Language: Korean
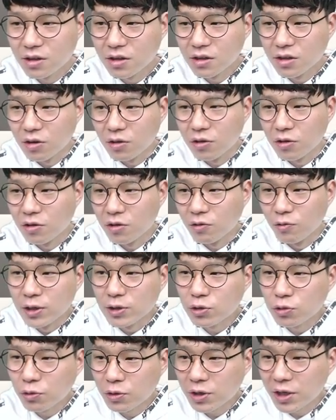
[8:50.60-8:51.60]
어,
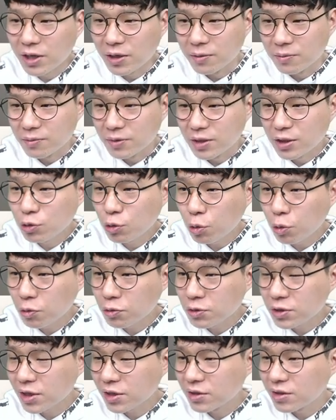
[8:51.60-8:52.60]
왼쪽이 이
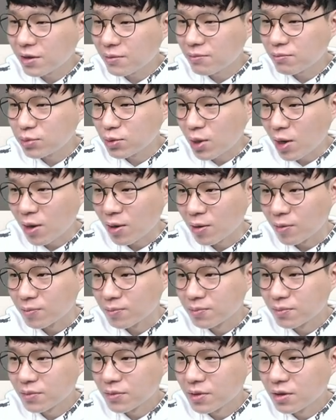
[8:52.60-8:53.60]
초록색 그래프가
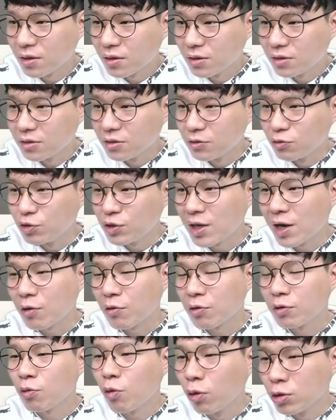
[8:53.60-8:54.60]
우리가 갖고
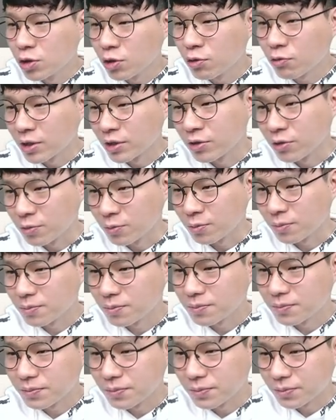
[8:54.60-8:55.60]
있는 고정관념.
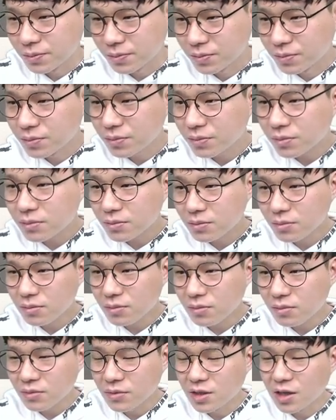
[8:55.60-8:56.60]

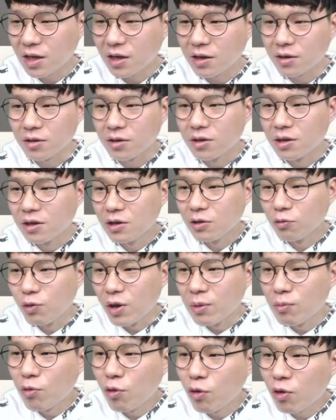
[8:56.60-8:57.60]
그러니까
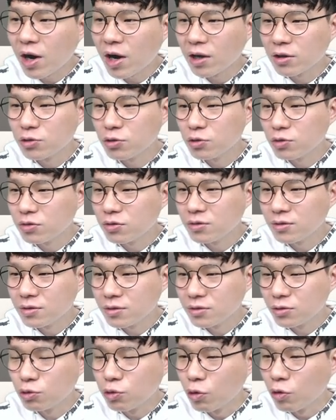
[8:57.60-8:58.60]
외모가
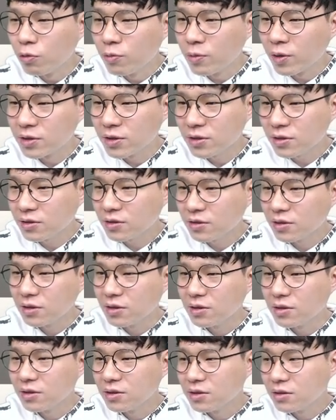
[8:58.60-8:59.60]
좋으면은
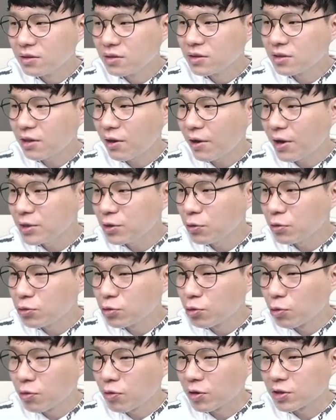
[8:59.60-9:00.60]
사회성이
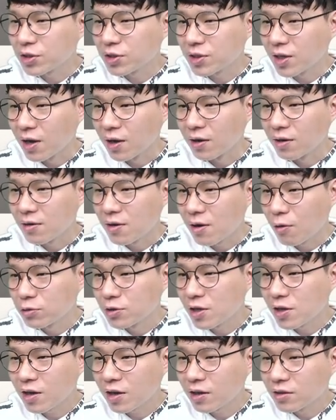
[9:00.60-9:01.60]
좋을 것이다 라고
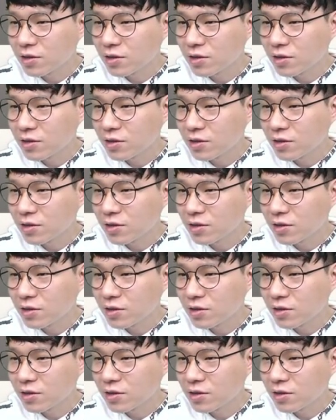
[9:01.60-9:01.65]
생각하는